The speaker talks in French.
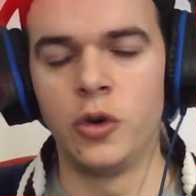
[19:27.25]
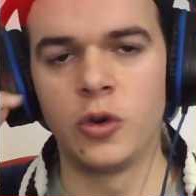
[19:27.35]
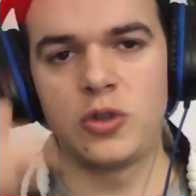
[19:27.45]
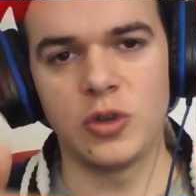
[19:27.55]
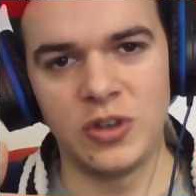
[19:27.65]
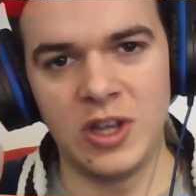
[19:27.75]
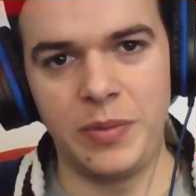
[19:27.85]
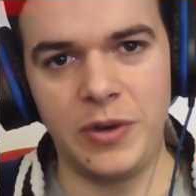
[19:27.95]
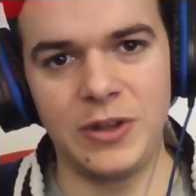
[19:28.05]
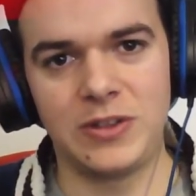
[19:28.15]
Donc, sur ce, les
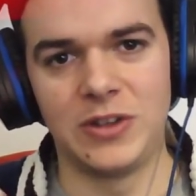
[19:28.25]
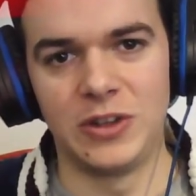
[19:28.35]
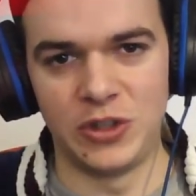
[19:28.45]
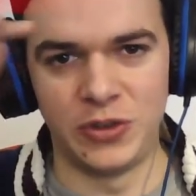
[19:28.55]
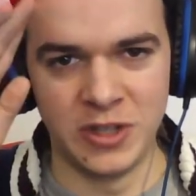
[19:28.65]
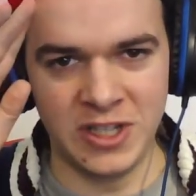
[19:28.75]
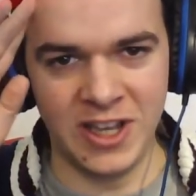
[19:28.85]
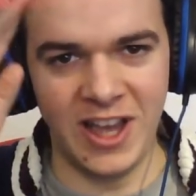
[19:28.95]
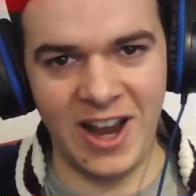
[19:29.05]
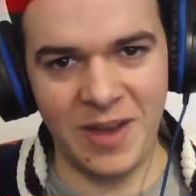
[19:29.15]
potes, je vous
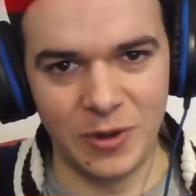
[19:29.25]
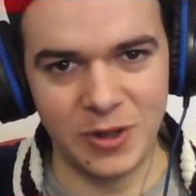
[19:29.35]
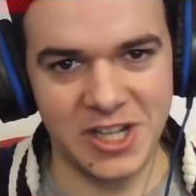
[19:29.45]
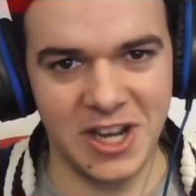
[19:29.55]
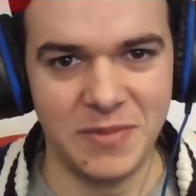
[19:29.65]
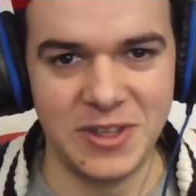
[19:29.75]
dis à la prochaine.